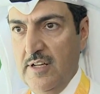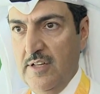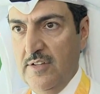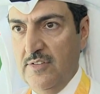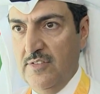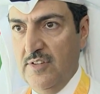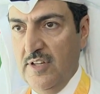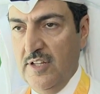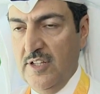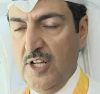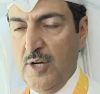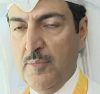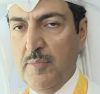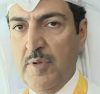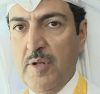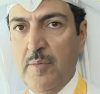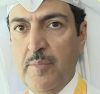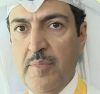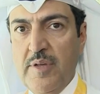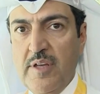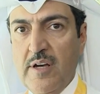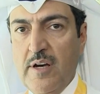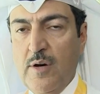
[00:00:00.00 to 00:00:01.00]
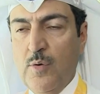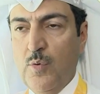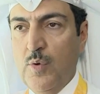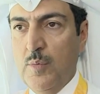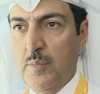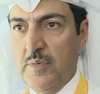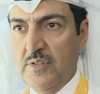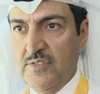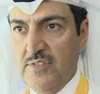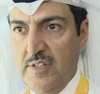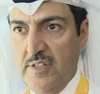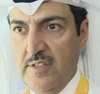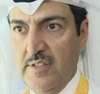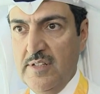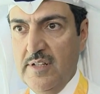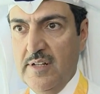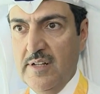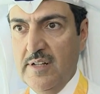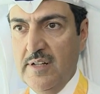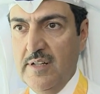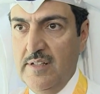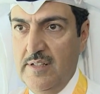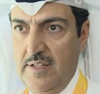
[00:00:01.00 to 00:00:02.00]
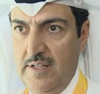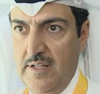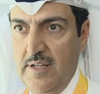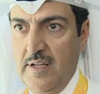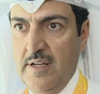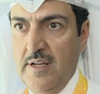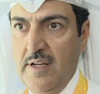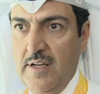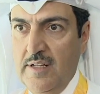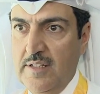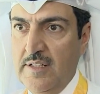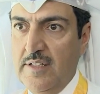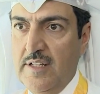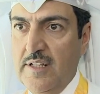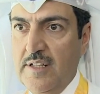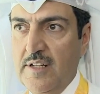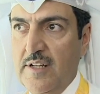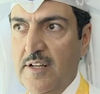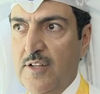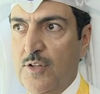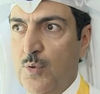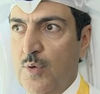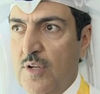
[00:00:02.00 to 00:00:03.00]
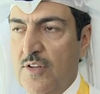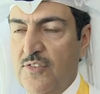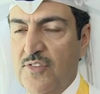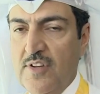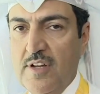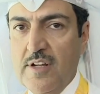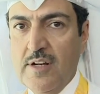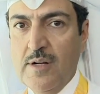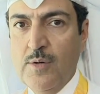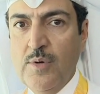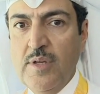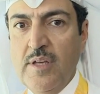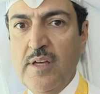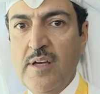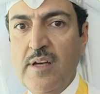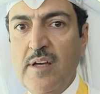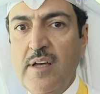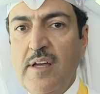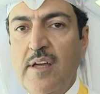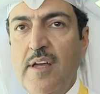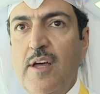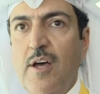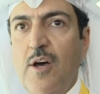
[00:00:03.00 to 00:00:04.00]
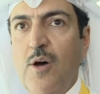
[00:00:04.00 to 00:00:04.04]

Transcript: استخدام المياه والمصادر احنا تدري دول صحراوية